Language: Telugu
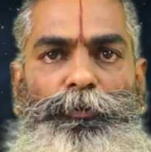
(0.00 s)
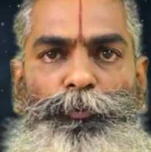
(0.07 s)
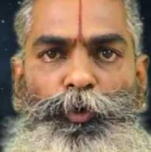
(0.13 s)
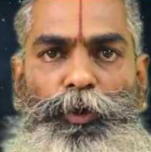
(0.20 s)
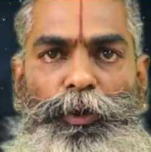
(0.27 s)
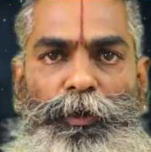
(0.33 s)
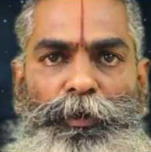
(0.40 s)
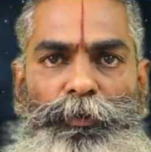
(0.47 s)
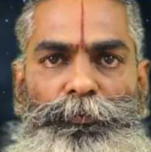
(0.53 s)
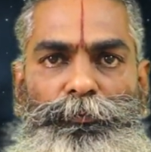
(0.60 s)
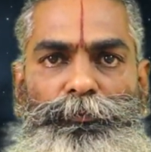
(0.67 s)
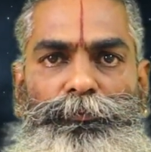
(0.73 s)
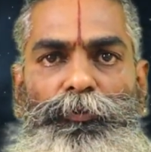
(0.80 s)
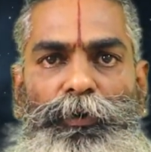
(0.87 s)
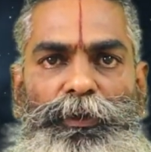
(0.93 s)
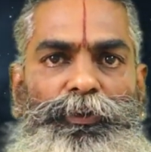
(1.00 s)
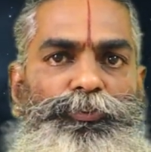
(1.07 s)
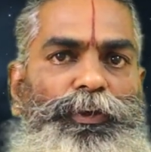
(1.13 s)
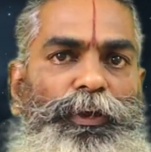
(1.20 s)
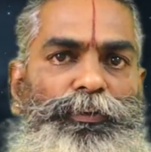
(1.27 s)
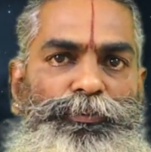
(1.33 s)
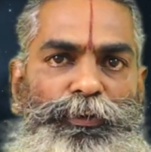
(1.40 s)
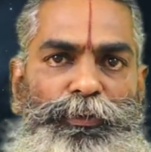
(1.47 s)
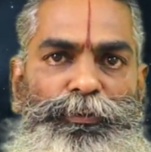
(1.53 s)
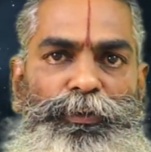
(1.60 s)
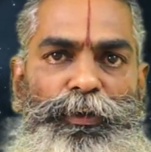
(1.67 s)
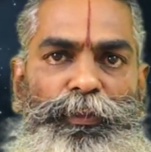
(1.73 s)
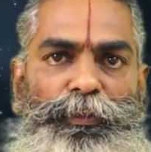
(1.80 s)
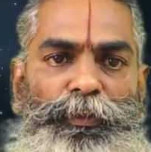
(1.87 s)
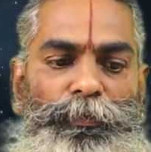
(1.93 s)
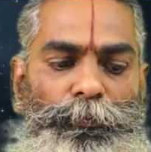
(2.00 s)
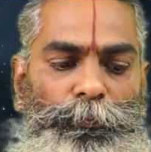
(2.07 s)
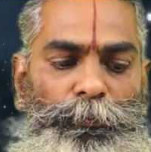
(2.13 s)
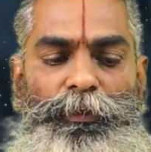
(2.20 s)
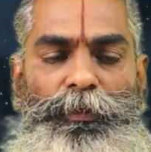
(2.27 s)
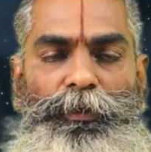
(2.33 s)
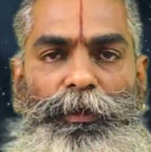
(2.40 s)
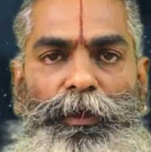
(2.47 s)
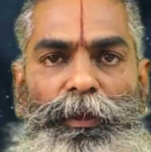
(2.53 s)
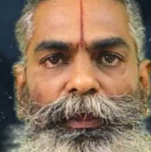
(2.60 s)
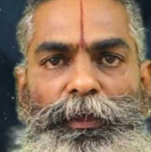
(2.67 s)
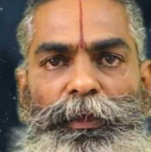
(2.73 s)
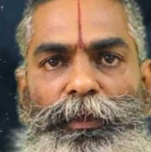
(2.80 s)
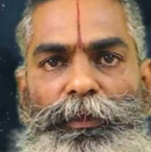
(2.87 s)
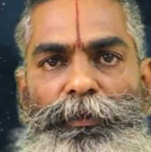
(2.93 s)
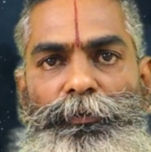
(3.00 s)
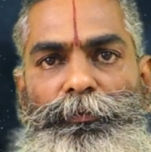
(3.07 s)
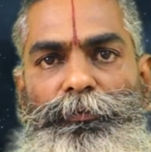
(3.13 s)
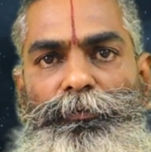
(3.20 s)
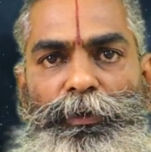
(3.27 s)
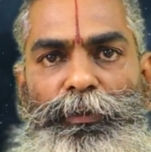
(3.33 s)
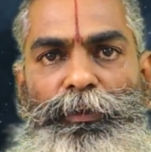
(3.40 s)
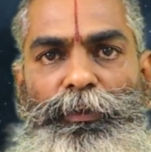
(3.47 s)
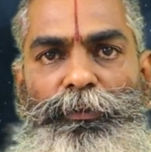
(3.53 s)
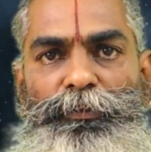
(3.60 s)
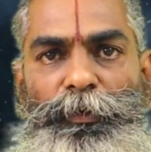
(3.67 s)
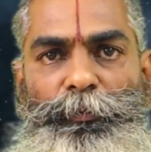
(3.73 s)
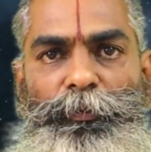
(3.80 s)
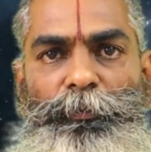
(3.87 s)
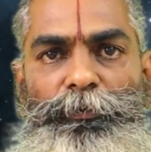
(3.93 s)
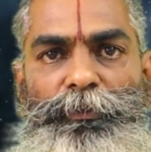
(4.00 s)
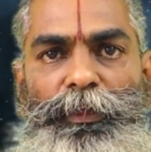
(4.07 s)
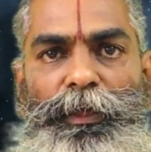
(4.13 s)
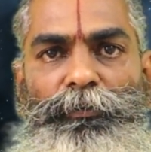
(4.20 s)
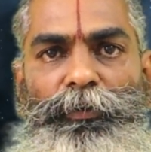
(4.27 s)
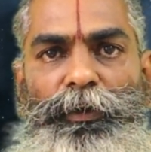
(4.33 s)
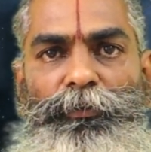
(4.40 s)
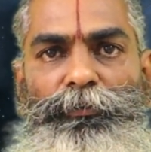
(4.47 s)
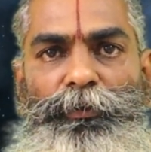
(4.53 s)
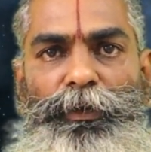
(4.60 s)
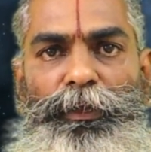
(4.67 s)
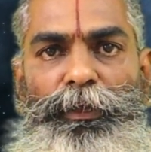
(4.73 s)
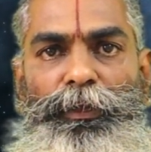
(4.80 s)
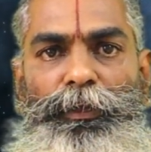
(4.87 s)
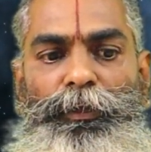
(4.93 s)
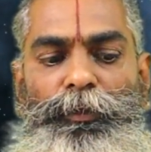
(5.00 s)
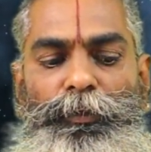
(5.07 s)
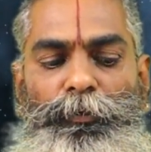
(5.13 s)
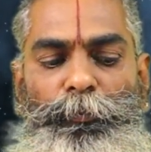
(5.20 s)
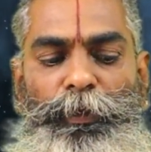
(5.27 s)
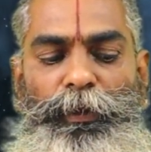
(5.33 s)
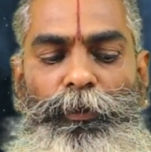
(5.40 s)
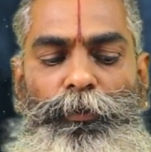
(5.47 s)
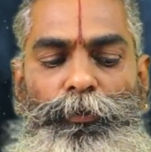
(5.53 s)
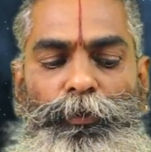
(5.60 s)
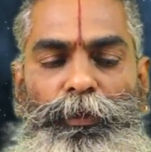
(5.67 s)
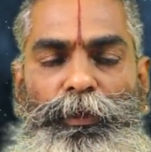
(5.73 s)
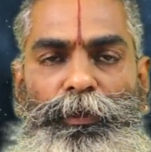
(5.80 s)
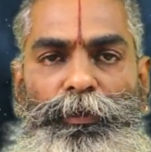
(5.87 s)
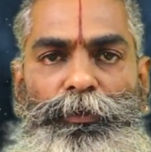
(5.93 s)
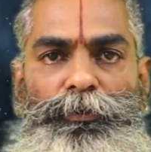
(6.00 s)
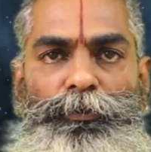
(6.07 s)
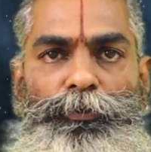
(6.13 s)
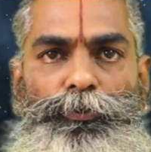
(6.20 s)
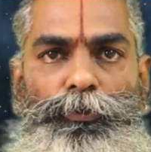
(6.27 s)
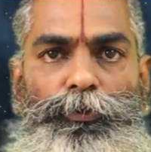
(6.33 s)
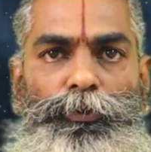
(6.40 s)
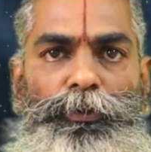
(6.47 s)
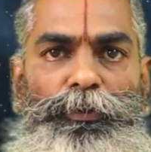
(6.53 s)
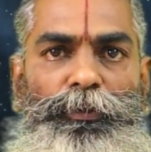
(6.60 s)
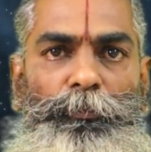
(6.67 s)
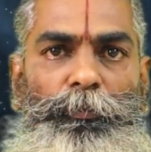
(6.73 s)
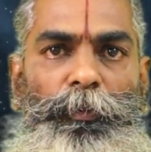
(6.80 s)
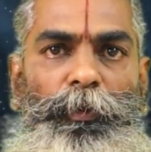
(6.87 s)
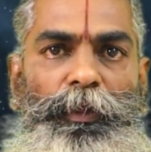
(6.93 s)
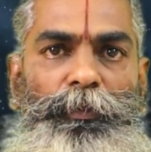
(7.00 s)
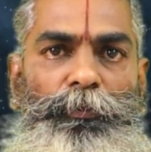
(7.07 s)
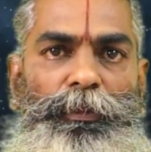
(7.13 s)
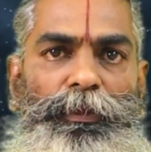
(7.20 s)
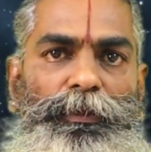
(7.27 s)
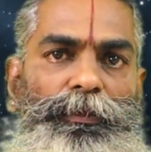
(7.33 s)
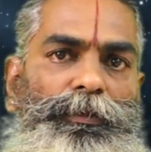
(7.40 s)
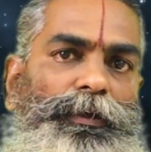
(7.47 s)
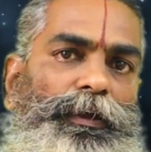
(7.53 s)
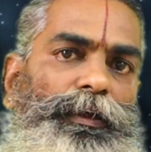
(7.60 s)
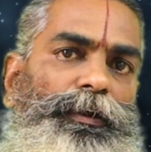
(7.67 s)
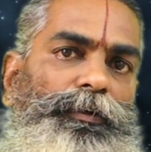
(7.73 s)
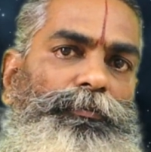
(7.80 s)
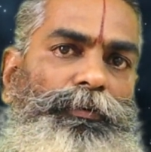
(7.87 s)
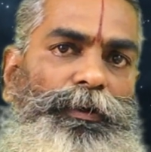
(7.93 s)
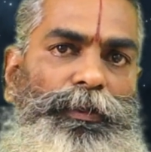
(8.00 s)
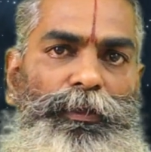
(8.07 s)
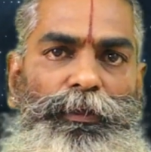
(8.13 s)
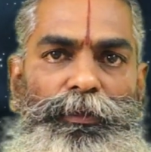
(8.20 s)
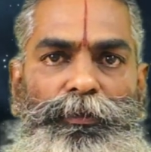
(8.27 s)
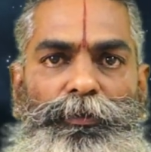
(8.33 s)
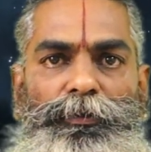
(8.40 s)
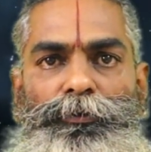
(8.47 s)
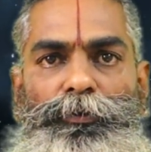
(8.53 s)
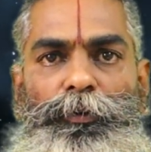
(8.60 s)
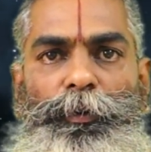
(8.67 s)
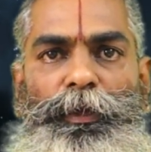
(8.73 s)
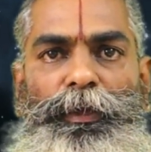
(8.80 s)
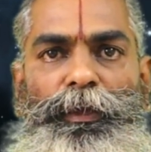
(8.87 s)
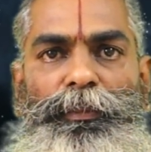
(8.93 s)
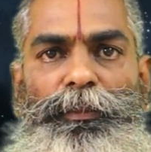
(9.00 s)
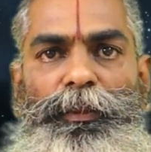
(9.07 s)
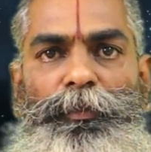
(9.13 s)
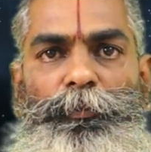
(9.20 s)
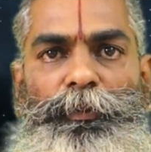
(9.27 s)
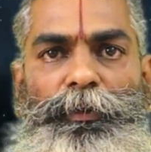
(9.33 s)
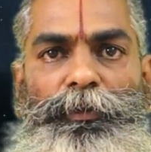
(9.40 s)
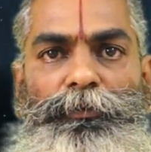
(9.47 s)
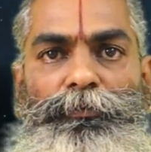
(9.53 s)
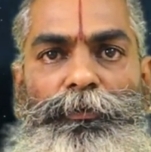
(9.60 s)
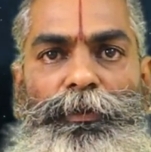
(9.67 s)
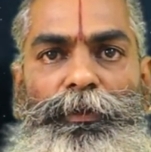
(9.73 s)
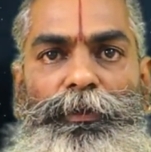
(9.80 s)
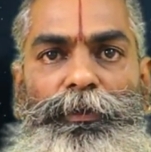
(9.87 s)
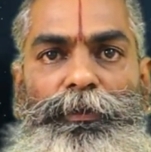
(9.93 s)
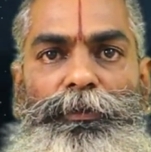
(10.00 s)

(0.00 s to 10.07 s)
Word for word: మొన్న వక్రత్యాగం చేయడం జరిగింది అలాగే కన్యకి సప్తమ స్థానం అయినటువంటి మీనంలోని చతుర్థ సప్తమాధిపతి అయినటువంటి ఉభయ కేంద్రాధిపతి అయినటువంటి